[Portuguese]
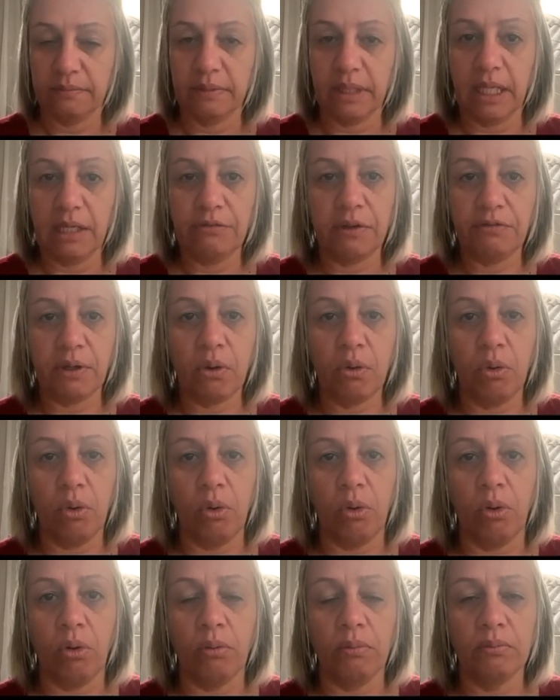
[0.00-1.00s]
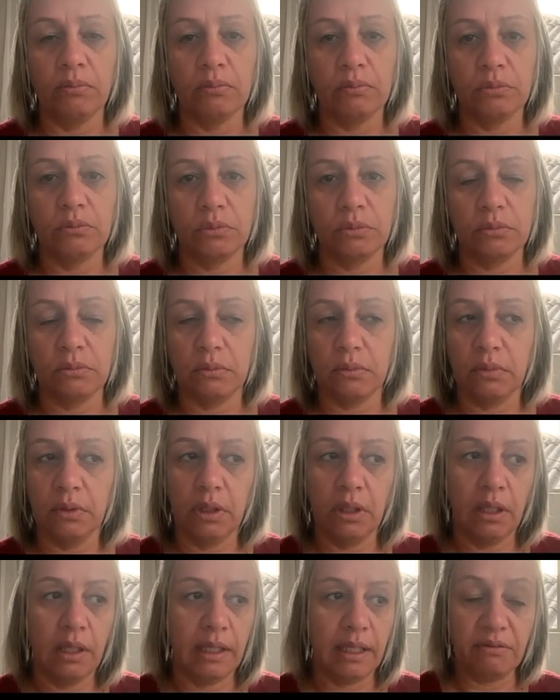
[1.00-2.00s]
Ele ficou
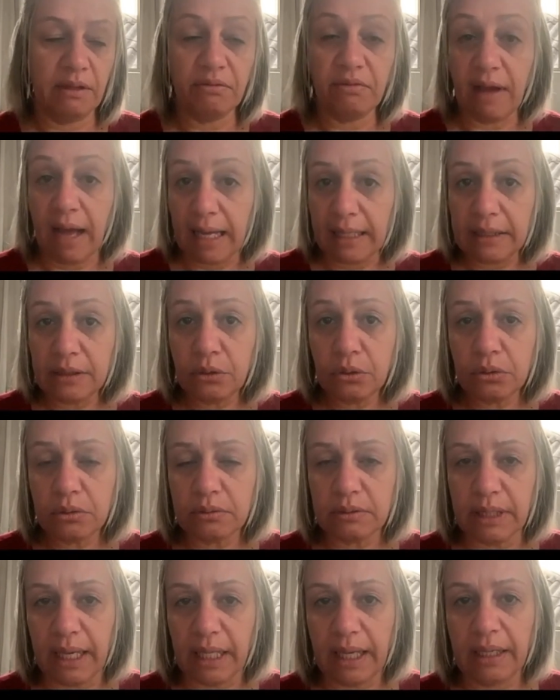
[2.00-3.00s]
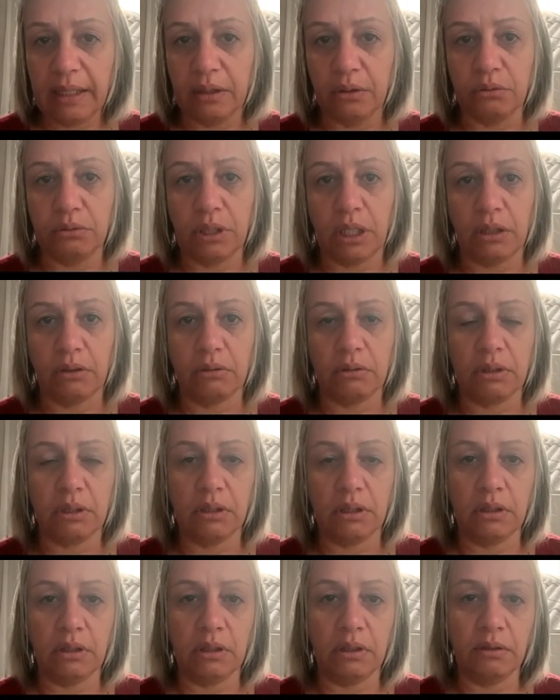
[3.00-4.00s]
inválido, né? Eu tenho
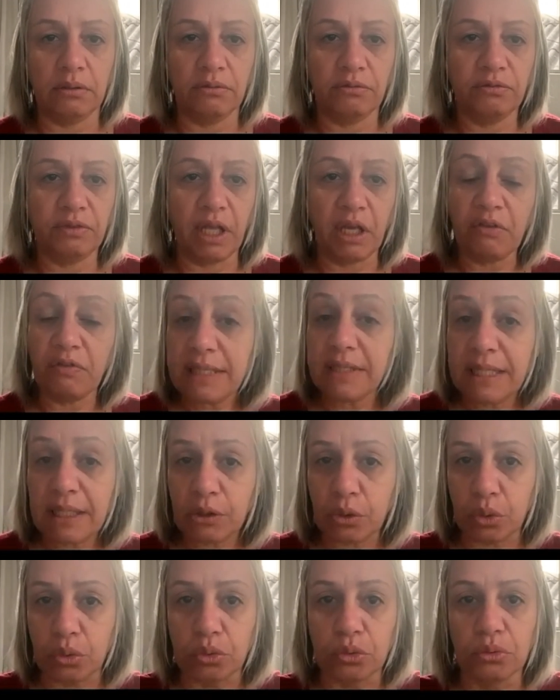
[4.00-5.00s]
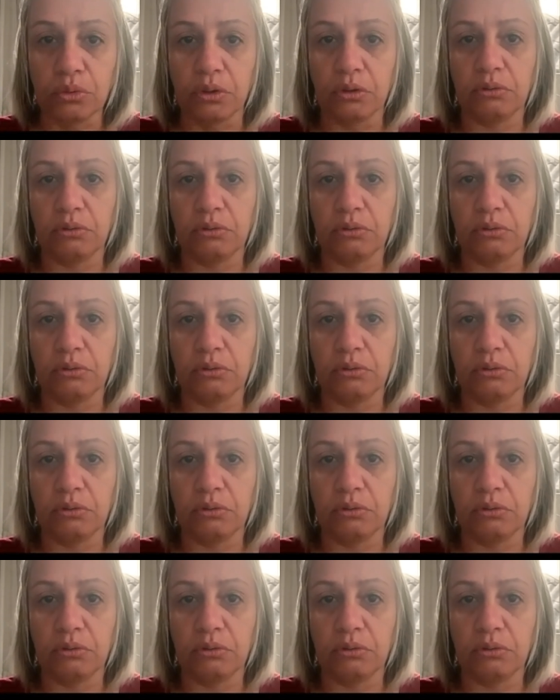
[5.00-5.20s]
que tenho que fazer tudo.